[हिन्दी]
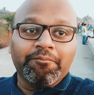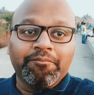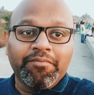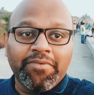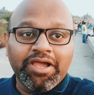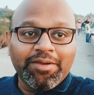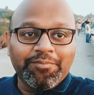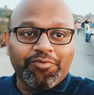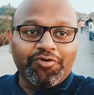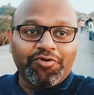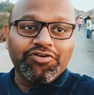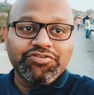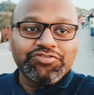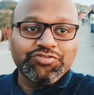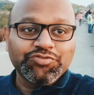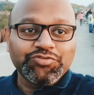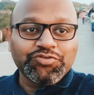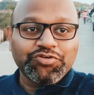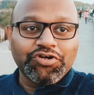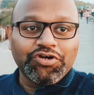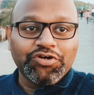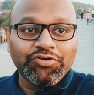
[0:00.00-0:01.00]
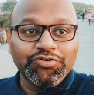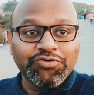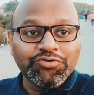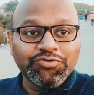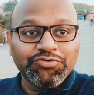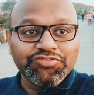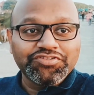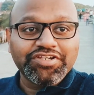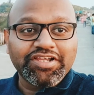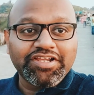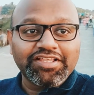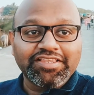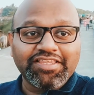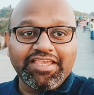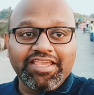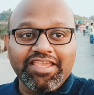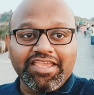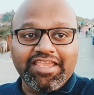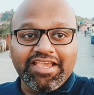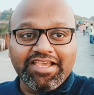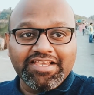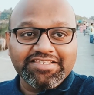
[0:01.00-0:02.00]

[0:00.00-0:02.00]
मैं पहुंच चुका हूं गुजरात के एक